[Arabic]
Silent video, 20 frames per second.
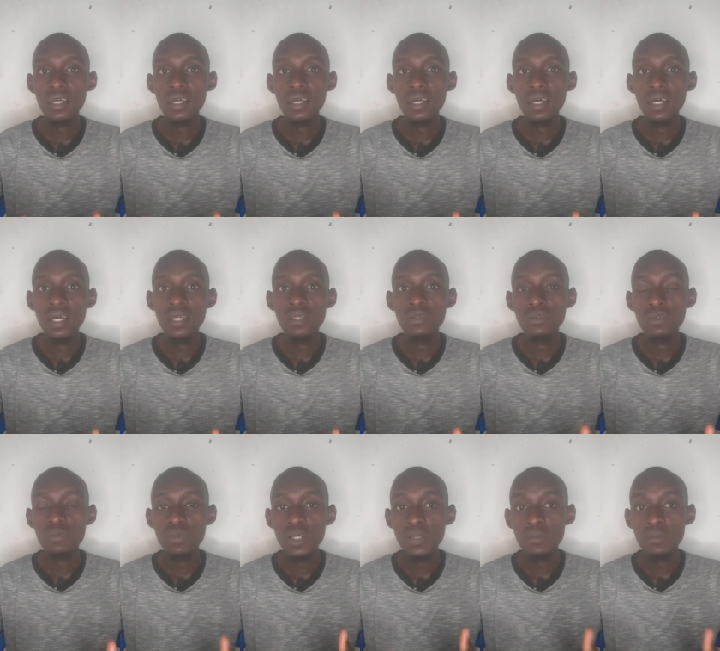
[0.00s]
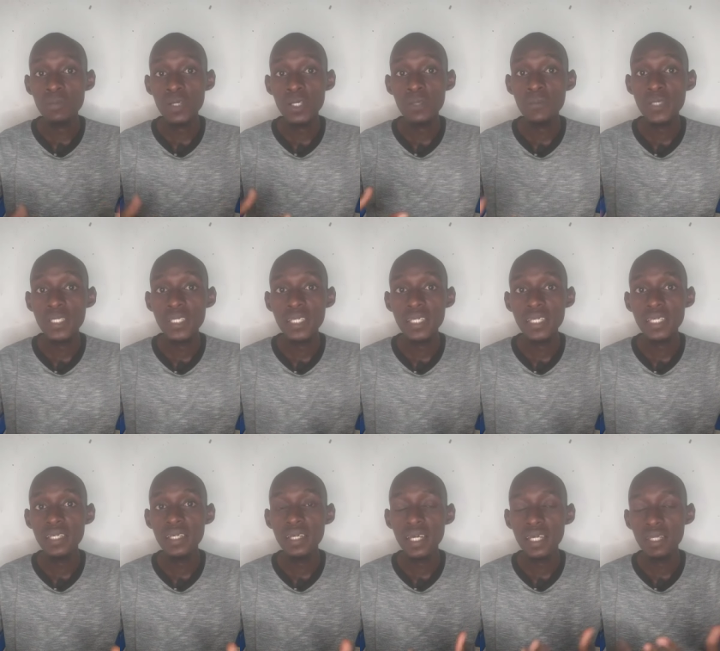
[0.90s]
انه البرمجه
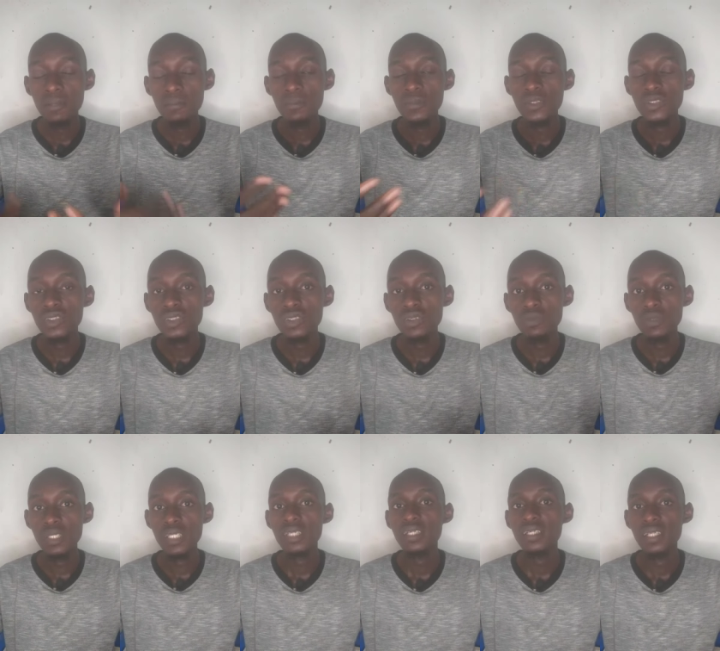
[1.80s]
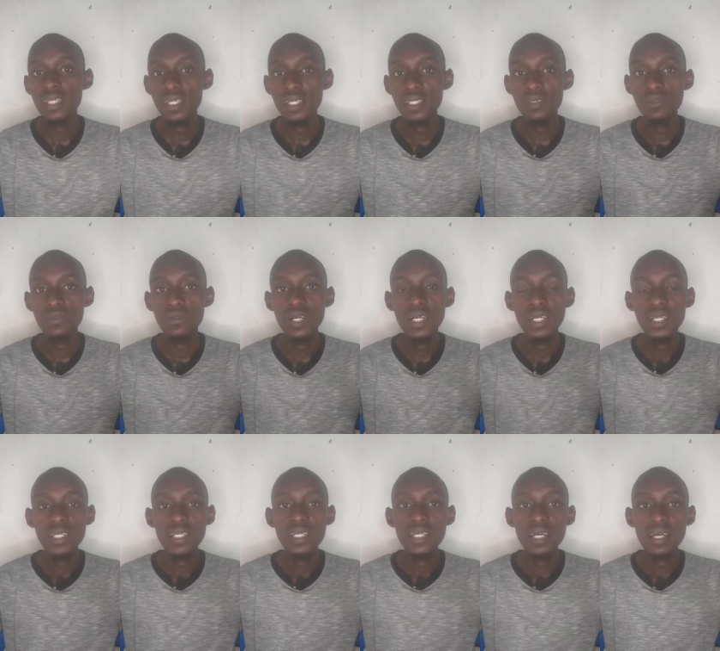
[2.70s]
هي علم تطبيق يعني هو
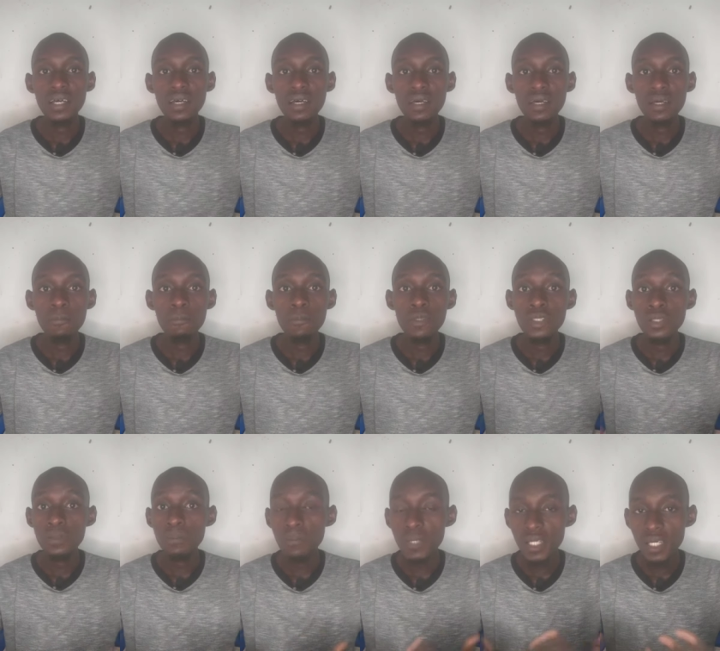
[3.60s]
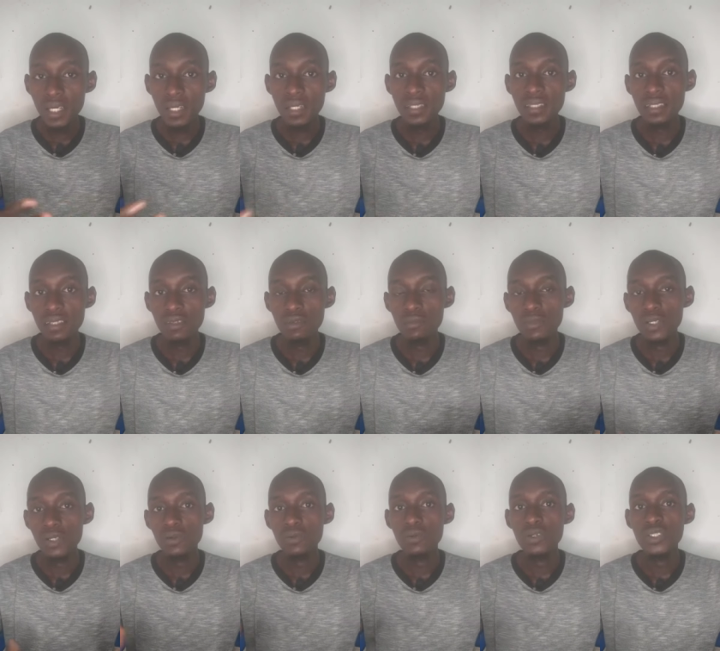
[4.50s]
آه بيطبق اكتر مما
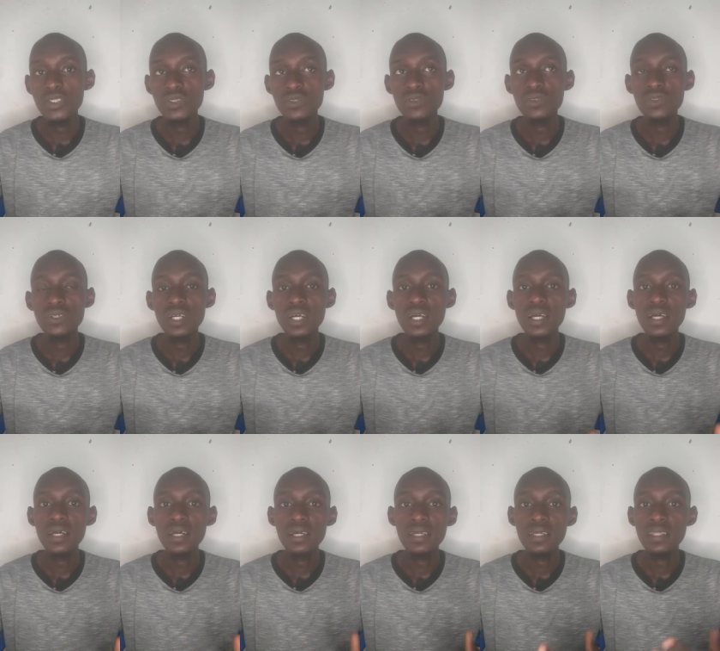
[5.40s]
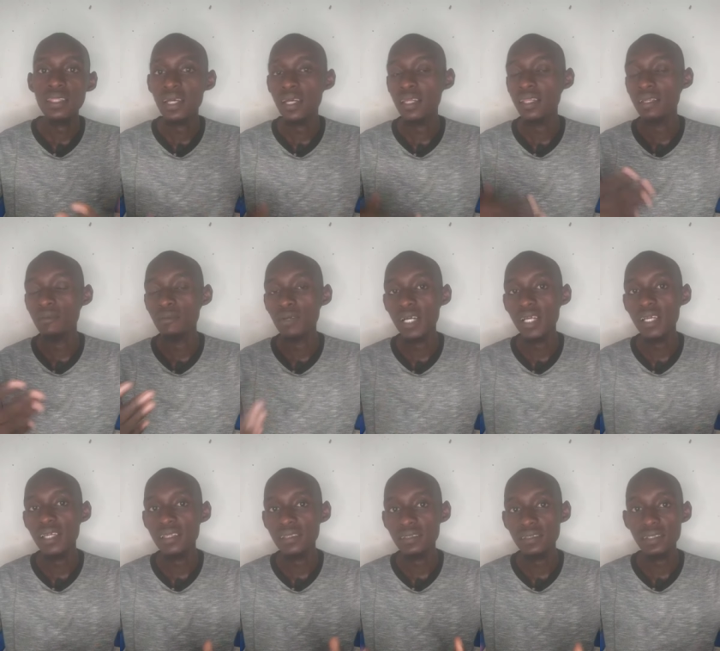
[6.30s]
هو شنو آه يتعلم حاجه
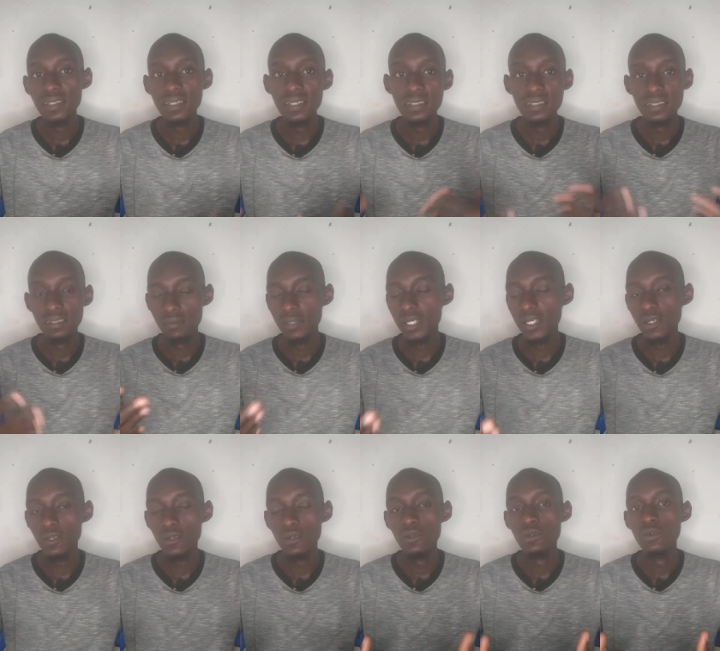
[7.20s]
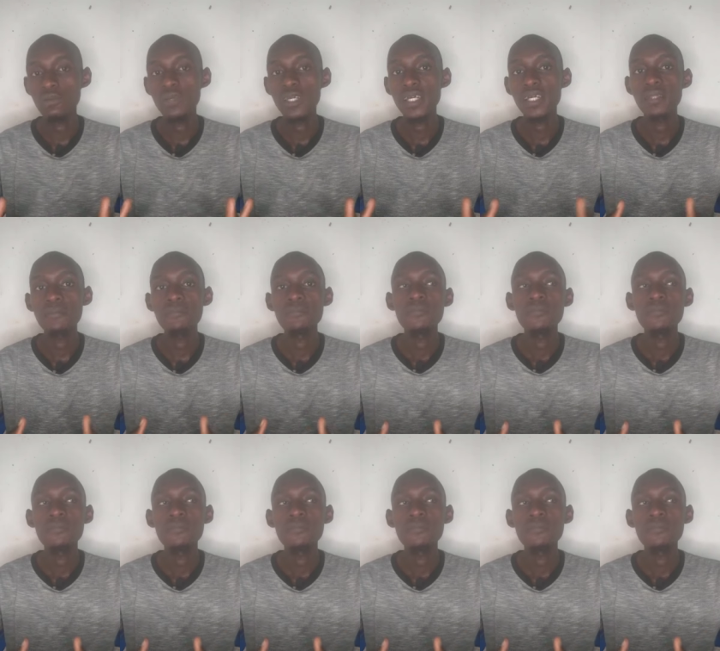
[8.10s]
نظريه زي باقي العلوم يعني